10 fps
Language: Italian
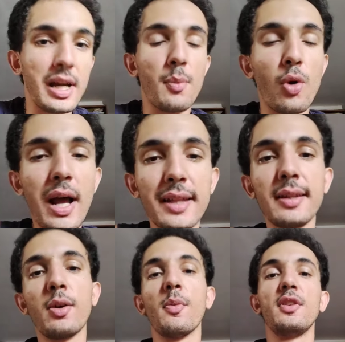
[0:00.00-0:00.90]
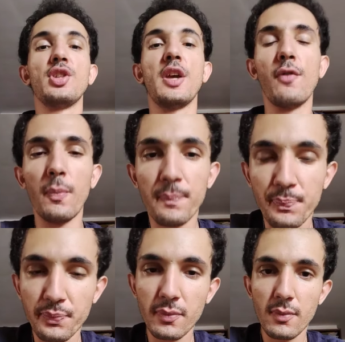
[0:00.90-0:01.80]
di carburante, come dicevo,
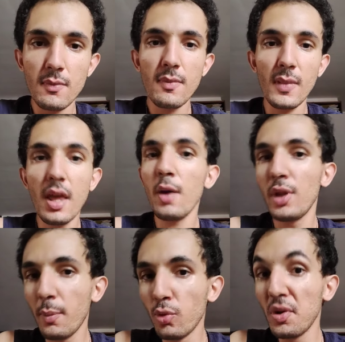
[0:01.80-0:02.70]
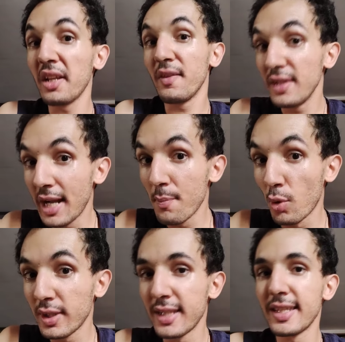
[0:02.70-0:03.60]
e quindi appunto era di vitale
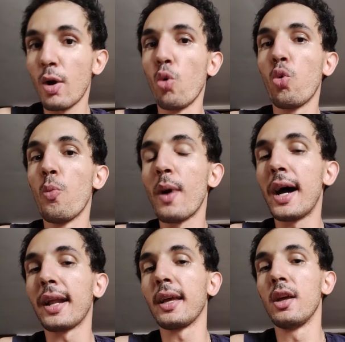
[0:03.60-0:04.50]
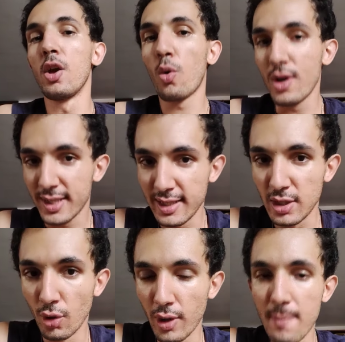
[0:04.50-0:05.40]
importanza occupare
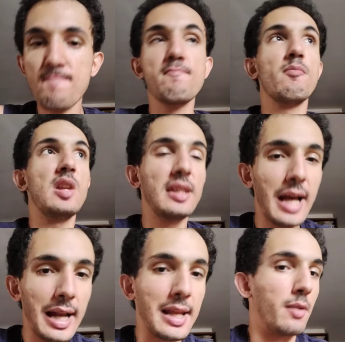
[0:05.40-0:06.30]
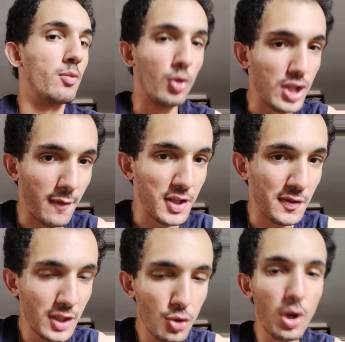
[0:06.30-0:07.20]
questa zona. L'Italia non ce la
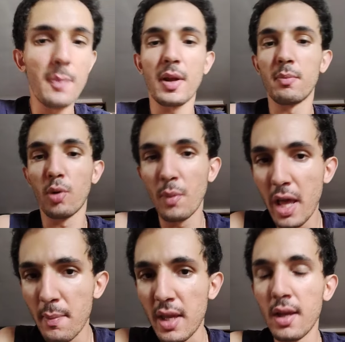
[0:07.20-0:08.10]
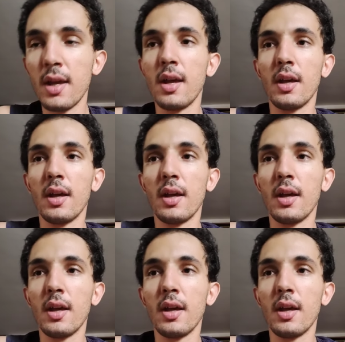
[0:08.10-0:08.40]
faceva da sola per problemi